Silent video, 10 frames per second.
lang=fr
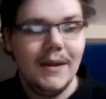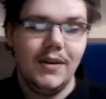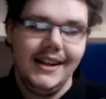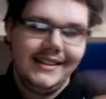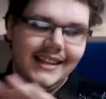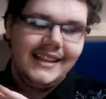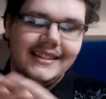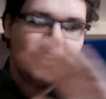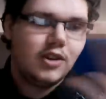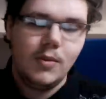mais voilà, c'est
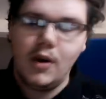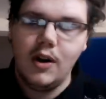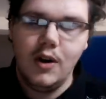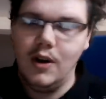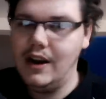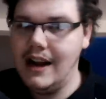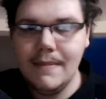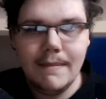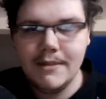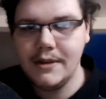exactement la
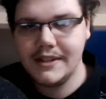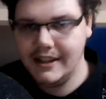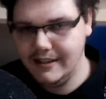même mise en scène.